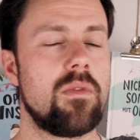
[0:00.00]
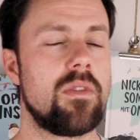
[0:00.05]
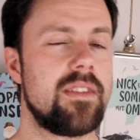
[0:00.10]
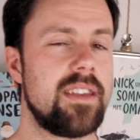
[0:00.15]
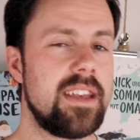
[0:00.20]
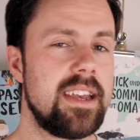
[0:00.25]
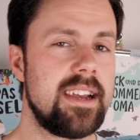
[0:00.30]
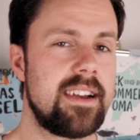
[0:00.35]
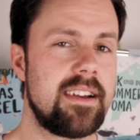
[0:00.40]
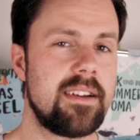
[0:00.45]

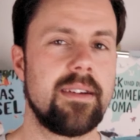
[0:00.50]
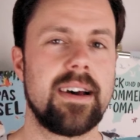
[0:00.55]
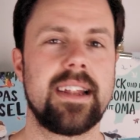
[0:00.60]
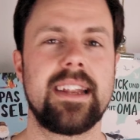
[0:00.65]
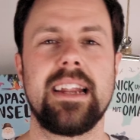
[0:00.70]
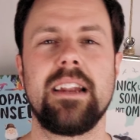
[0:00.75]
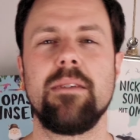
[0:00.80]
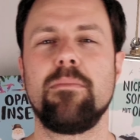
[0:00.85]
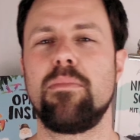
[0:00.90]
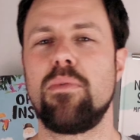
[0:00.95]
Musik
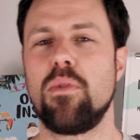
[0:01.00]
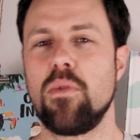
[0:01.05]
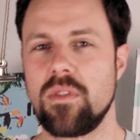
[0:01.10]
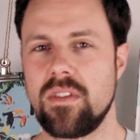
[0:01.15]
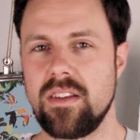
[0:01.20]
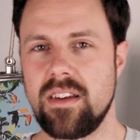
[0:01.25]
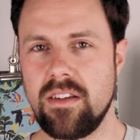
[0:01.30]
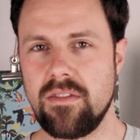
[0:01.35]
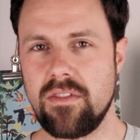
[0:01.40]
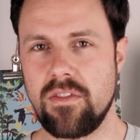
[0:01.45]
hat eine
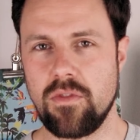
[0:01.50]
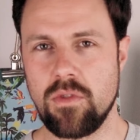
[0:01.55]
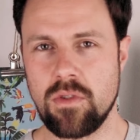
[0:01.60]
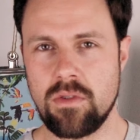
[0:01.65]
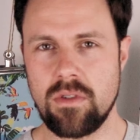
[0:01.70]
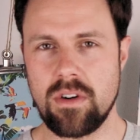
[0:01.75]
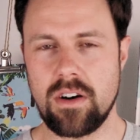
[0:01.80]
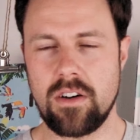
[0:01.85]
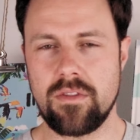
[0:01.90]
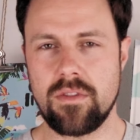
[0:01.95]
positive
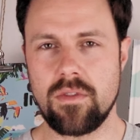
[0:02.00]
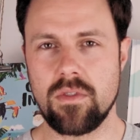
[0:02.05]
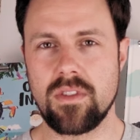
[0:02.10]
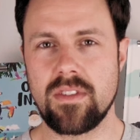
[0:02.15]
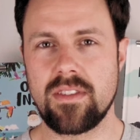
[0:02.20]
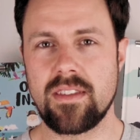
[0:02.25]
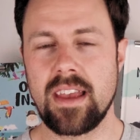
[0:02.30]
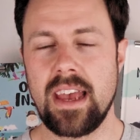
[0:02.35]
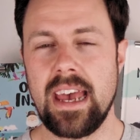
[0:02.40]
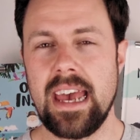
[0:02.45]
Wirkung auf
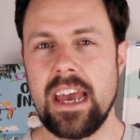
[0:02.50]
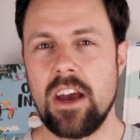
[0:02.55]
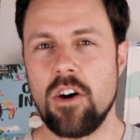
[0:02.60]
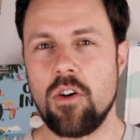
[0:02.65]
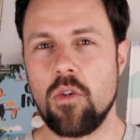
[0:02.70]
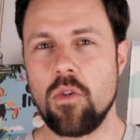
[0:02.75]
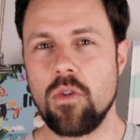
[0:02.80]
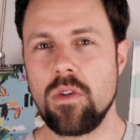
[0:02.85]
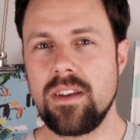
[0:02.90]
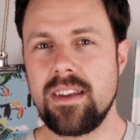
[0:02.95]
uns
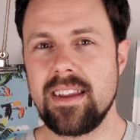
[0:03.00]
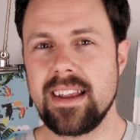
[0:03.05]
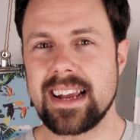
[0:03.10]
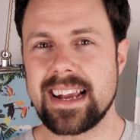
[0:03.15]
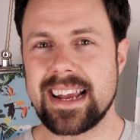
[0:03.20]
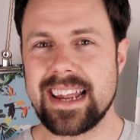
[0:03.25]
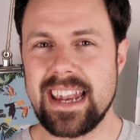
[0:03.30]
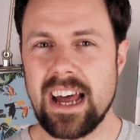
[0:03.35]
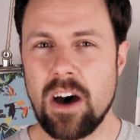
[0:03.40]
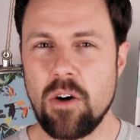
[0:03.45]
und
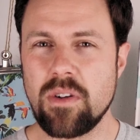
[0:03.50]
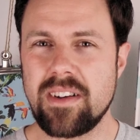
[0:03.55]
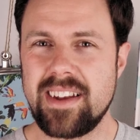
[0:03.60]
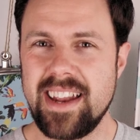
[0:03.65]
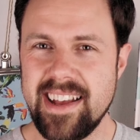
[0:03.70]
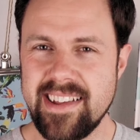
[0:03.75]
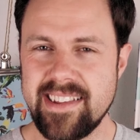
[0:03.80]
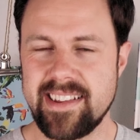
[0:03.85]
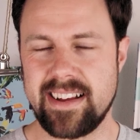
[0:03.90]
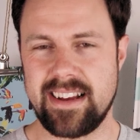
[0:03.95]
genau
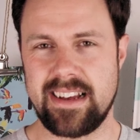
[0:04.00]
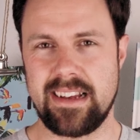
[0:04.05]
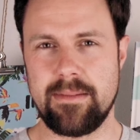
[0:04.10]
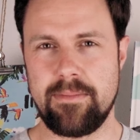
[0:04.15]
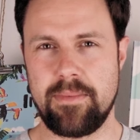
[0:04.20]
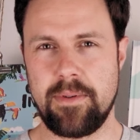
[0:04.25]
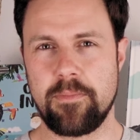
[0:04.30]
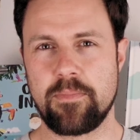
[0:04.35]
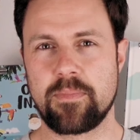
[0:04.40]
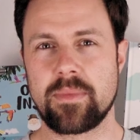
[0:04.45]
deshalb